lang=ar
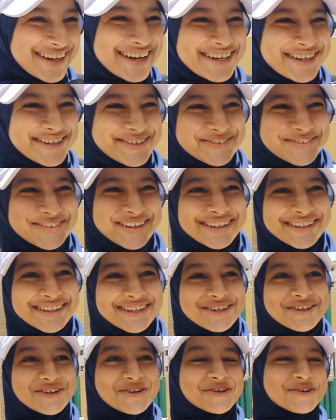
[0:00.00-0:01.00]
تقريبا
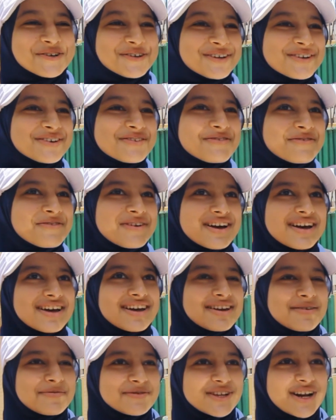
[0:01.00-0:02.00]

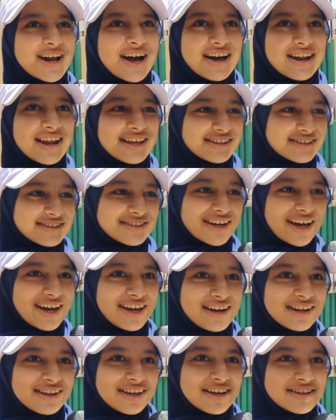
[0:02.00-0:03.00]
وهي بصراحه لا تستحق
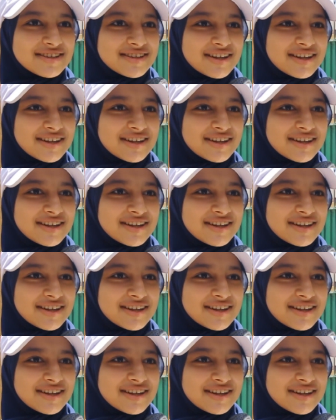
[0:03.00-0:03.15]
لان هي